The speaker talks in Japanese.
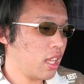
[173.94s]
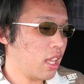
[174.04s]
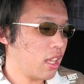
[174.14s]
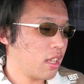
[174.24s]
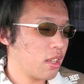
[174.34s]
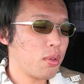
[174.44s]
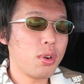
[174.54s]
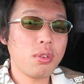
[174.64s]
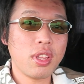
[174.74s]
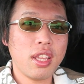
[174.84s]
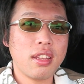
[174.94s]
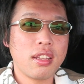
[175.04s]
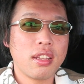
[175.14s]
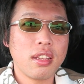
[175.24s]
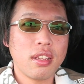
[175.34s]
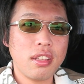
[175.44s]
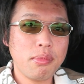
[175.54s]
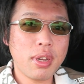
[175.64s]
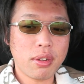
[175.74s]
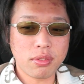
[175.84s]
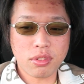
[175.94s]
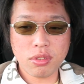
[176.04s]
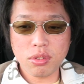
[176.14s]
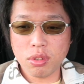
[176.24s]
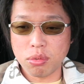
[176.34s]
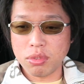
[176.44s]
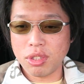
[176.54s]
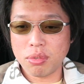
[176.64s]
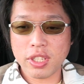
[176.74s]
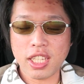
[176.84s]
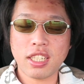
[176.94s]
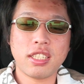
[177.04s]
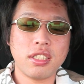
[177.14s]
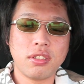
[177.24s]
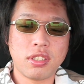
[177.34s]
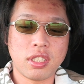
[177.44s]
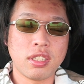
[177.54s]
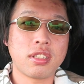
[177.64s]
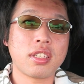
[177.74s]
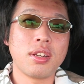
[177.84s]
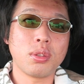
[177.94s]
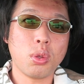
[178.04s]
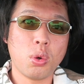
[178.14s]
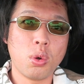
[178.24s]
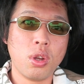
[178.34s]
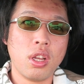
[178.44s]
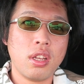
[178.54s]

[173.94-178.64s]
で、これをね、今普通の上の吹き出し口につけると